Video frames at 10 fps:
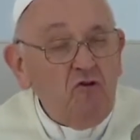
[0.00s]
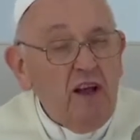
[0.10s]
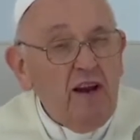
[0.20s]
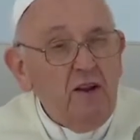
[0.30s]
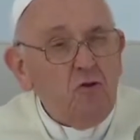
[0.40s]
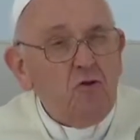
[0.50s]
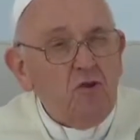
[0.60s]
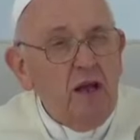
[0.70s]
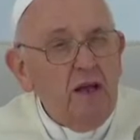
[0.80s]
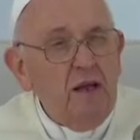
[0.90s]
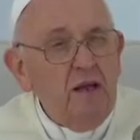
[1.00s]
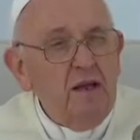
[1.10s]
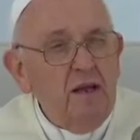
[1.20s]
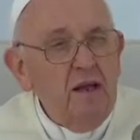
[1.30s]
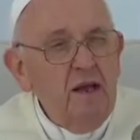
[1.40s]
Tout le secret
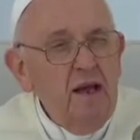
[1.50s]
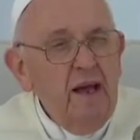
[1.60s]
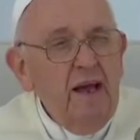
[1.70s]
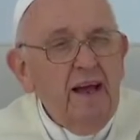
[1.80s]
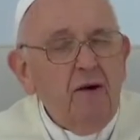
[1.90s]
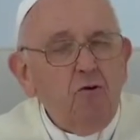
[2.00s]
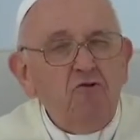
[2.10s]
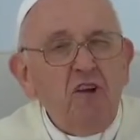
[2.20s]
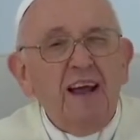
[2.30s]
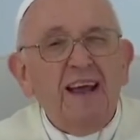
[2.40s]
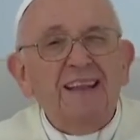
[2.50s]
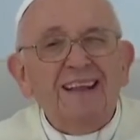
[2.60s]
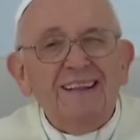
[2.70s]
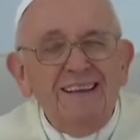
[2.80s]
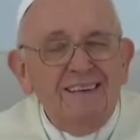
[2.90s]
est là.
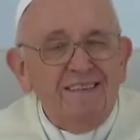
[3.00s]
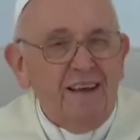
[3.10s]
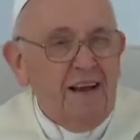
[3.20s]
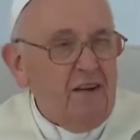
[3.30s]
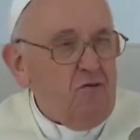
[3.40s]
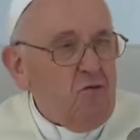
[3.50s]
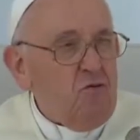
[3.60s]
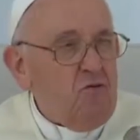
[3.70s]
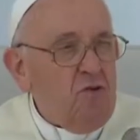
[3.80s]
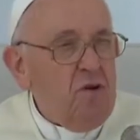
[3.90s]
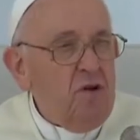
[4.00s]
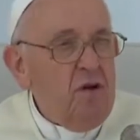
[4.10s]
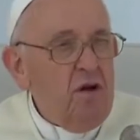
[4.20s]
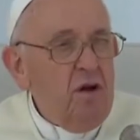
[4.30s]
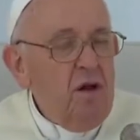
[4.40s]
Écoutez ce que Jésus
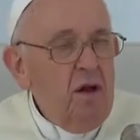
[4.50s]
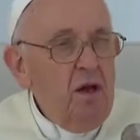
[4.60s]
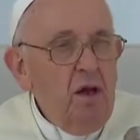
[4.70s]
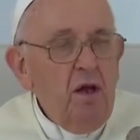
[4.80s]
te dit.